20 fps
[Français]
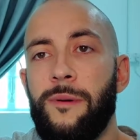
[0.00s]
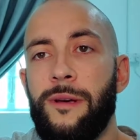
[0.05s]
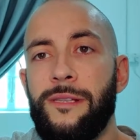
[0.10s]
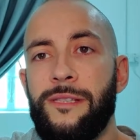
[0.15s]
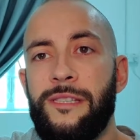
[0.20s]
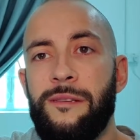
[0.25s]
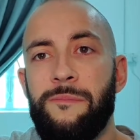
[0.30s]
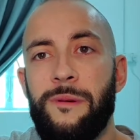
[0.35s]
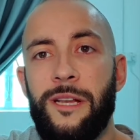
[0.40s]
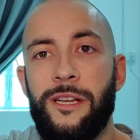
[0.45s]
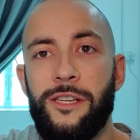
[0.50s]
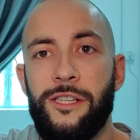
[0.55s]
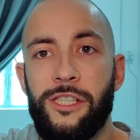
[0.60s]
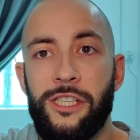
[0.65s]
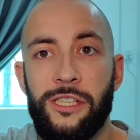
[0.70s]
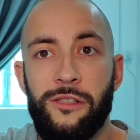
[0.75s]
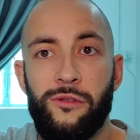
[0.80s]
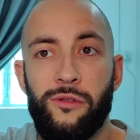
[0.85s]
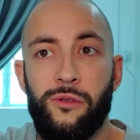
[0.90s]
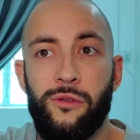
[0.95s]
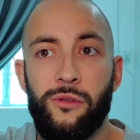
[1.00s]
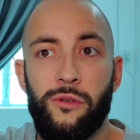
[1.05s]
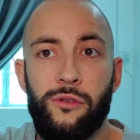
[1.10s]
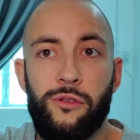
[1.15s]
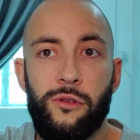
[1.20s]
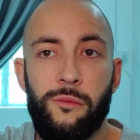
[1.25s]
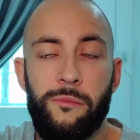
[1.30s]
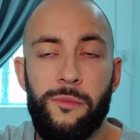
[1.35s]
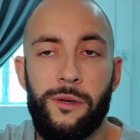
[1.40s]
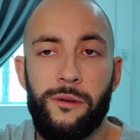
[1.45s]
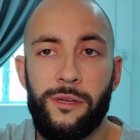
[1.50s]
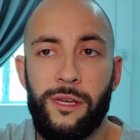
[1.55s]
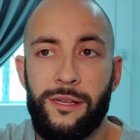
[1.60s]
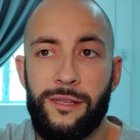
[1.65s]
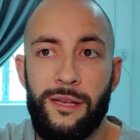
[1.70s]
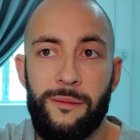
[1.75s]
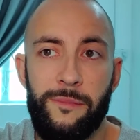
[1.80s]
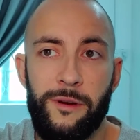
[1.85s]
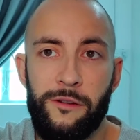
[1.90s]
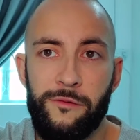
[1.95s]
principal chez une autre banque et que
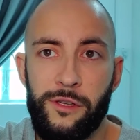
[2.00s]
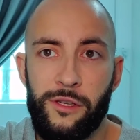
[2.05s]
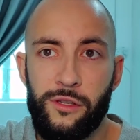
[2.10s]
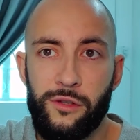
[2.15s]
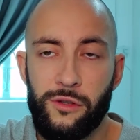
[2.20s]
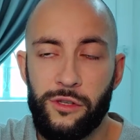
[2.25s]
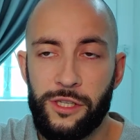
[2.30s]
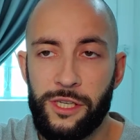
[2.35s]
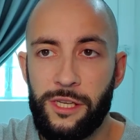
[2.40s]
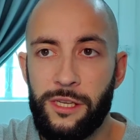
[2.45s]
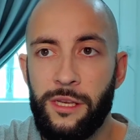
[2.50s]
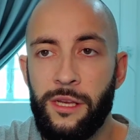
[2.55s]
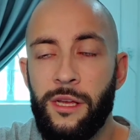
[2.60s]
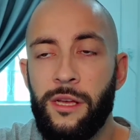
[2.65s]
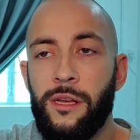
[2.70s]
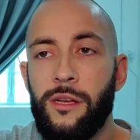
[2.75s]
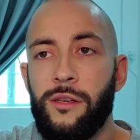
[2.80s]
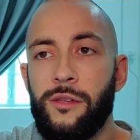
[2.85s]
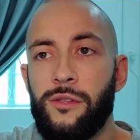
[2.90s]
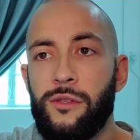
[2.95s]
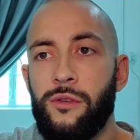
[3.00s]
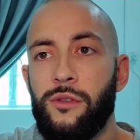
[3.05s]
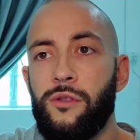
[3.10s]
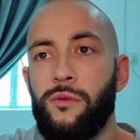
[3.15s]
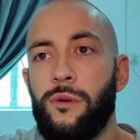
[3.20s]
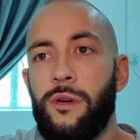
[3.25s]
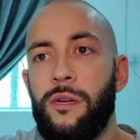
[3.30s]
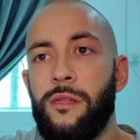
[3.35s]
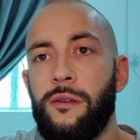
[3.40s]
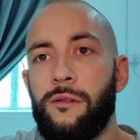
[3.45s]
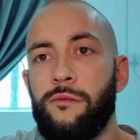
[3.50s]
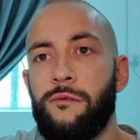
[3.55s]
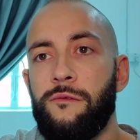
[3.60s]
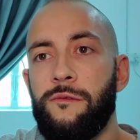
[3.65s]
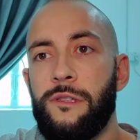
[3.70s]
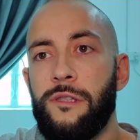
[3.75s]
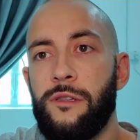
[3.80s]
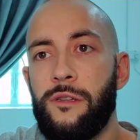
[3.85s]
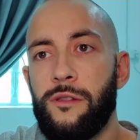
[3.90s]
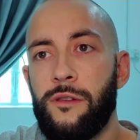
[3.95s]
tu n'as pas envie de changer, ce soit un
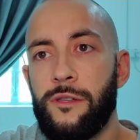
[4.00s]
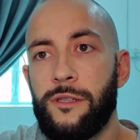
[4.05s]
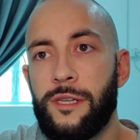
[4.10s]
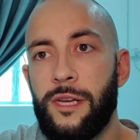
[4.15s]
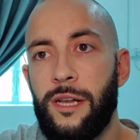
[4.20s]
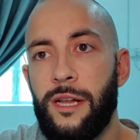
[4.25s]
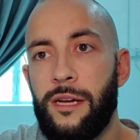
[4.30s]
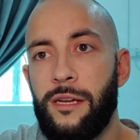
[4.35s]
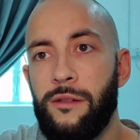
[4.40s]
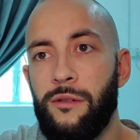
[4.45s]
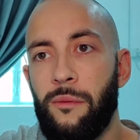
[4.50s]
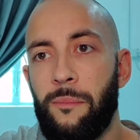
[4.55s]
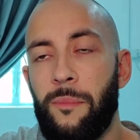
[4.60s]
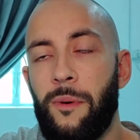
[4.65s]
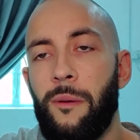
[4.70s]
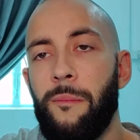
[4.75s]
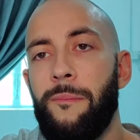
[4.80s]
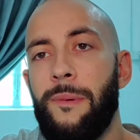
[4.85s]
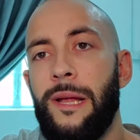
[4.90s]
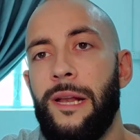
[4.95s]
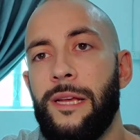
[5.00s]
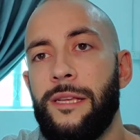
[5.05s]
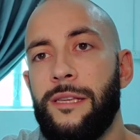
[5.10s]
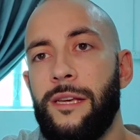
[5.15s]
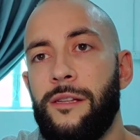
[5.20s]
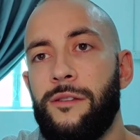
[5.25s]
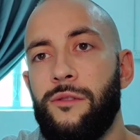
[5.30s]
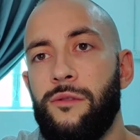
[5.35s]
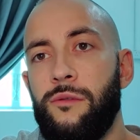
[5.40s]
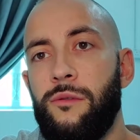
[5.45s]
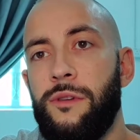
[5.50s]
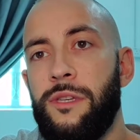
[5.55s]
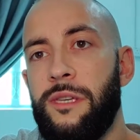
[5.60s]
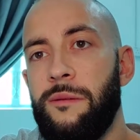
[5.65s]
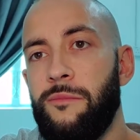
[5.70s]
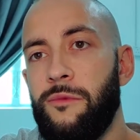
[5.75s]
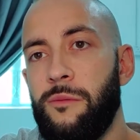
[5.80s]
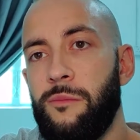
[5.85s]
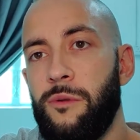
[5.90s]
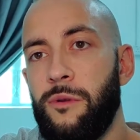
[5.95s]
inconvénient. Dans ce cas-là, ne prends pas la carte
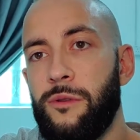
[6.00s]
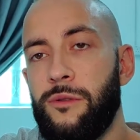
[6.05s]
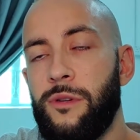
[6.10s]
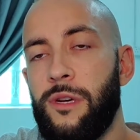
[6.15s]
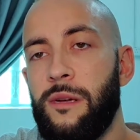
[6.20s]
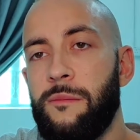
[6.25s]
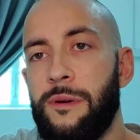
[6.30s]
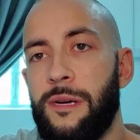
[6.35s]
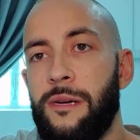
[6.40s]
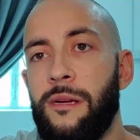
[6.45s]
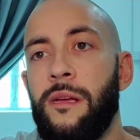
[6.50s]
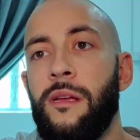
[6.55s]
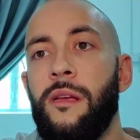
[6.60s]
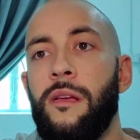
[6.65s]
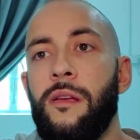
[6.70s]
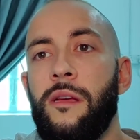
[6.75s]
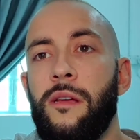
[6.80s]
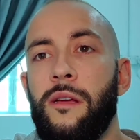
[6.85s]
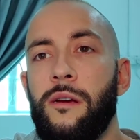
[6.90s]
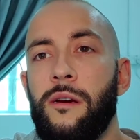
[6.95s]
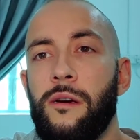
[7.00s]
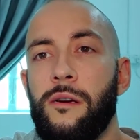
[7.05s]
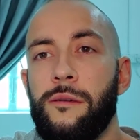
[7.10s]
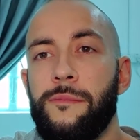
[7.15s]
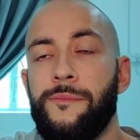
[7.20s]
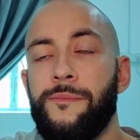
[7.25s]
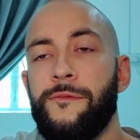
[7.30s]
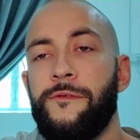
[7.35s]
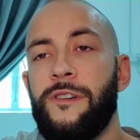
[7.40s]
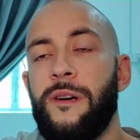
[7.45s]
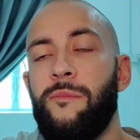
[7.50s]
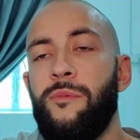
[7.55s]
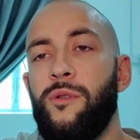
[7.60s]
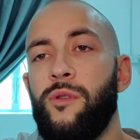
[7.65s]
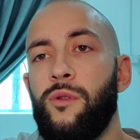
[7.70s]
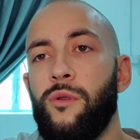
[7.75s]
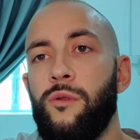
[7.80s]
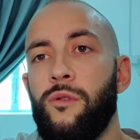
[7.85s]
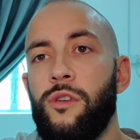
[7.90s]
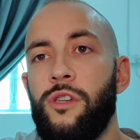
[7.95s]
ultime de Boursorama. Euh, va
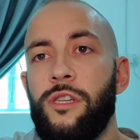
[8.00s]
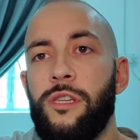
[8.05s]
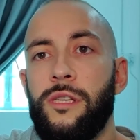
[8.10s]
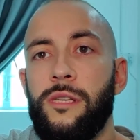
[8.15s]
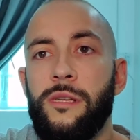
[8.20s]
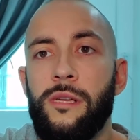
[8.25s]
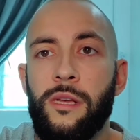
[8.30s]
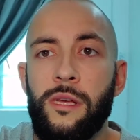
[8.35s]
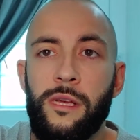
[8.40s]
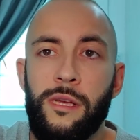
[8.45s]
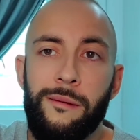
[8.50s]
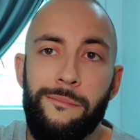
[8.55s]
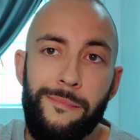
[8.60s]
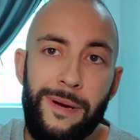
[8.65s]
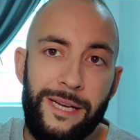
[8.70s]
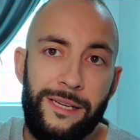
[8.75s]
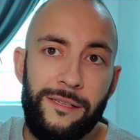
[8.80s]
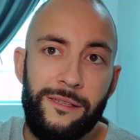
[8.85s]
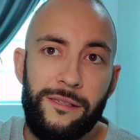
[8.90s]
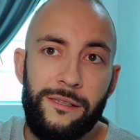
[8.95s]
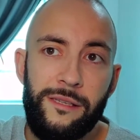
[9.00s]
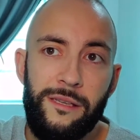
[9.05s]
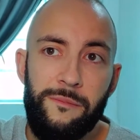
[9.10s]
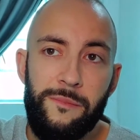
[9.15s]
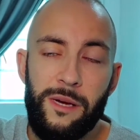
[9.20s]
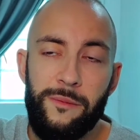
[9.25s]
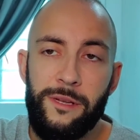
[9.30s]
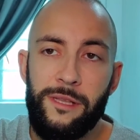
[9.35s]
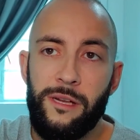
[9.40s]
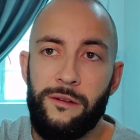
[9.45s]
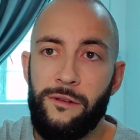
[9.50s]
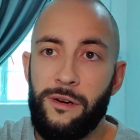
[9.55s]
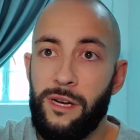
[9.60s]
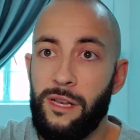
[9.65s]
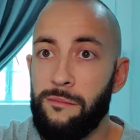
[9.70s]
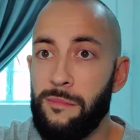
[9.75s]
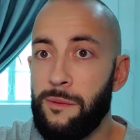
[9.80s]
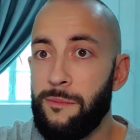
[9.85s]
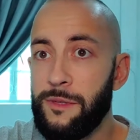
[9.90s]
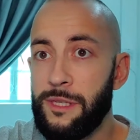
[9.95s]
plutôt chez Max qui permet d'avoir
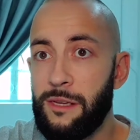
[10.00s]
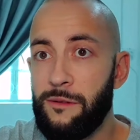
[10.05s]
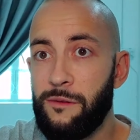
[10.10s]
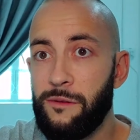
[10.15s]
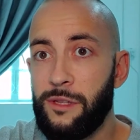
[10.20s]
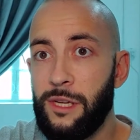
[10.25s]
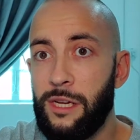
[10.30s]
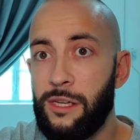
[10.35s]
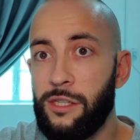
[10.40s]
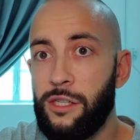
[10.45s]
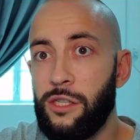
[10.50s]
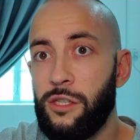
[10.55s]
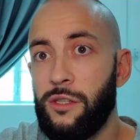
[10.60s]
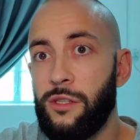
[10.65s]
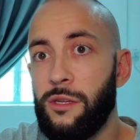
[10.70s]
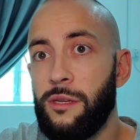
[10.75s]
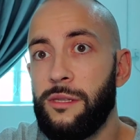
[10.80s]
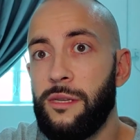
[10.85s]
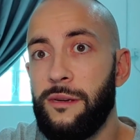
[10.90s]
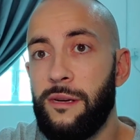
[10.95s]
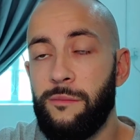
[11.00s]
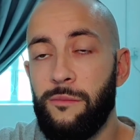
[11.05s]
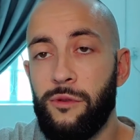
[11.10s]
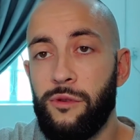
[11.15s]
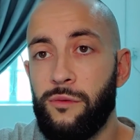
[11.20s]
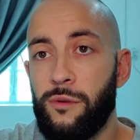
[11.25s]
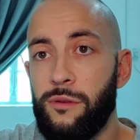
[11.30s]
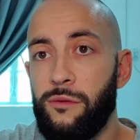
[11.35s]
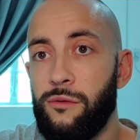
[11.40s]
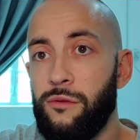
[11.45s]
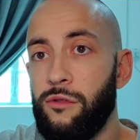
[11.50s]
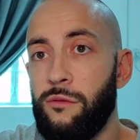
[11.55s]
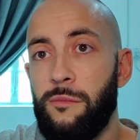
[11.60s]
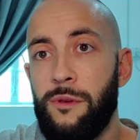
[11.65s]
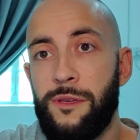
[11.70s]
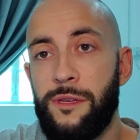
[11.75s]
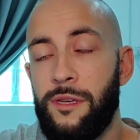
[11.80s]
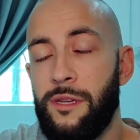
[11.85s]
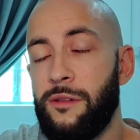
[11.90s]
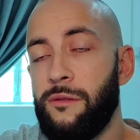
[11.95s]
les mêmes avantages sans avoir besoin de
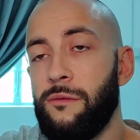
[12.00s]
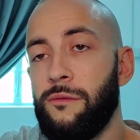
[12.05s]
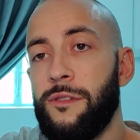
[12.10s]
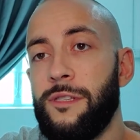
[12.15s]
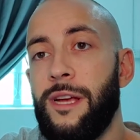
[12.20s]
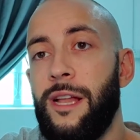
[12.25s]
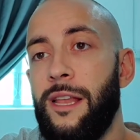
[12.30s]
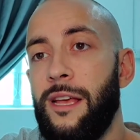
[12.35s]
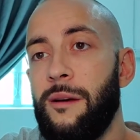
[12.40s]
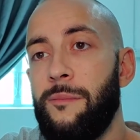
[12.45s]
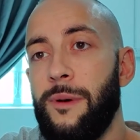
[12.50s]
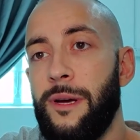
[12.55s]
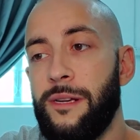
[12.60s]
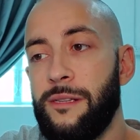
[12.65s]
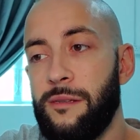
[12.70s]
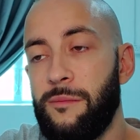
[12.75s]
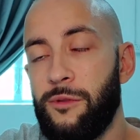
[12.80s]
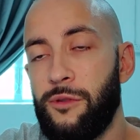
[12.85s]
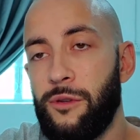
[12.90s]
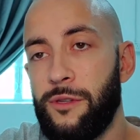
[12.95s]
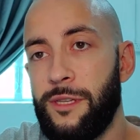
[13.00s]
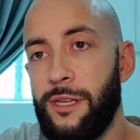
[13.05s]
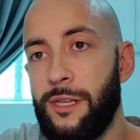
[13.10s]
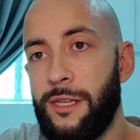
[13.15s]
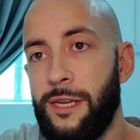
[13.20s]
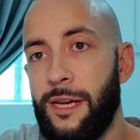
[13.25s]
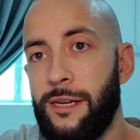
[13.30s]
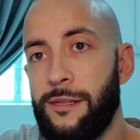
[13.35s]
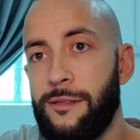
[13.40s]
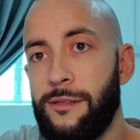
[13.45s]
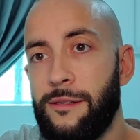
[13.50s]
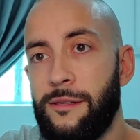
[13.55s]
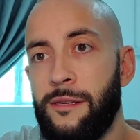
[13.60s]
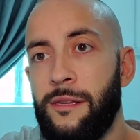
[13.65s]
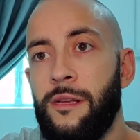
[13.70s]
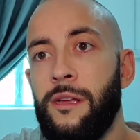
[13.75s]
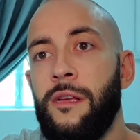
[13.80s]
domicilier ton salaire par exemple sur cette carte.